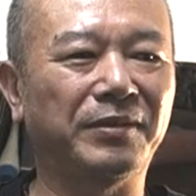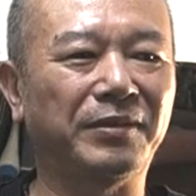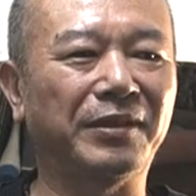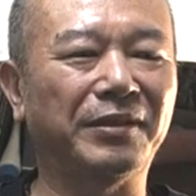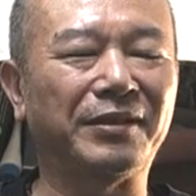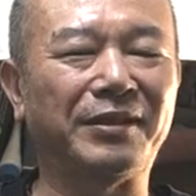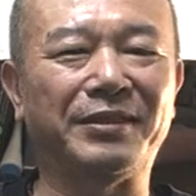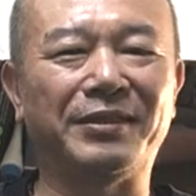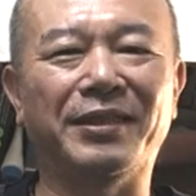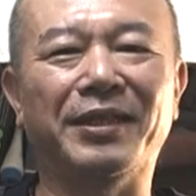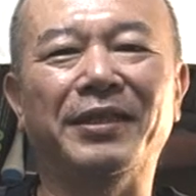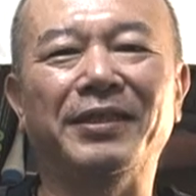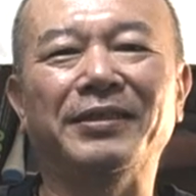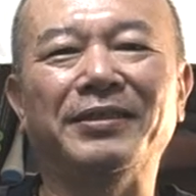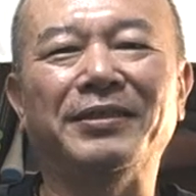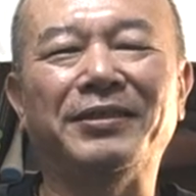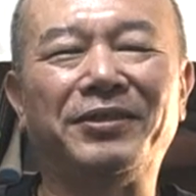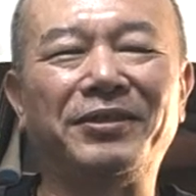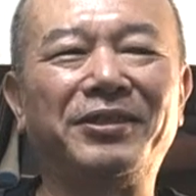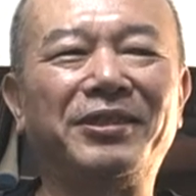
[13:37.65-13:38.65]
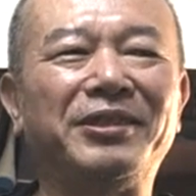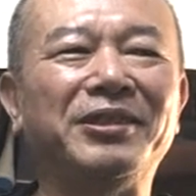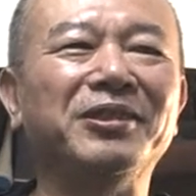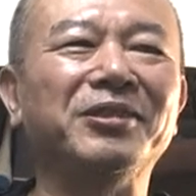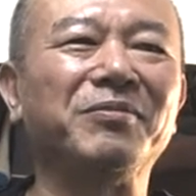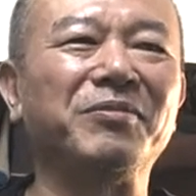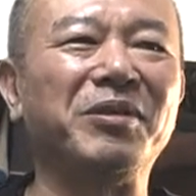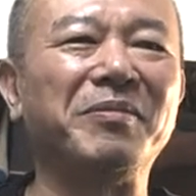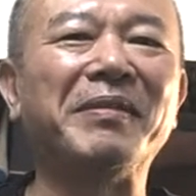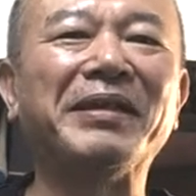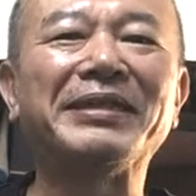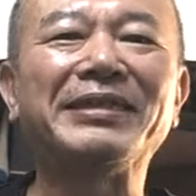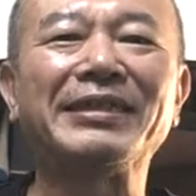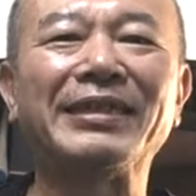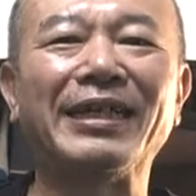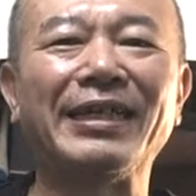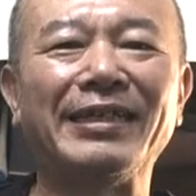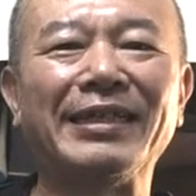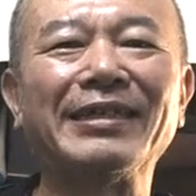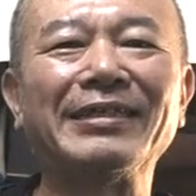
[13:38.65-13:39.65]
だって主審の見間
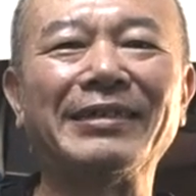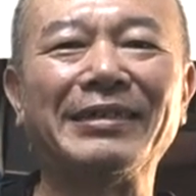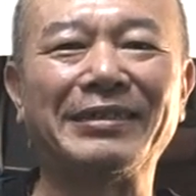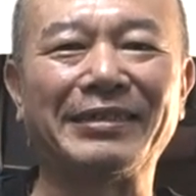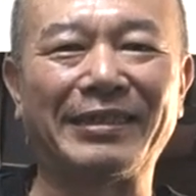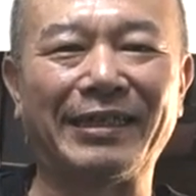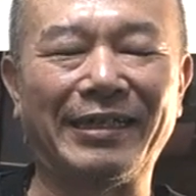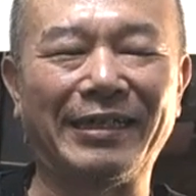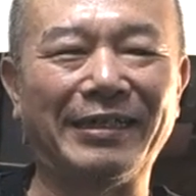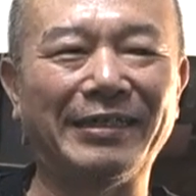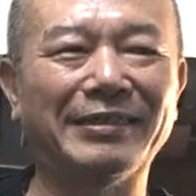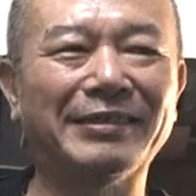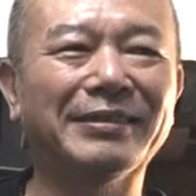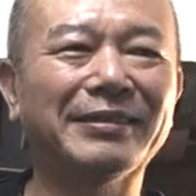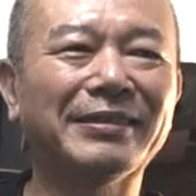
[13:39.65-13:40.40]
違いなんですから、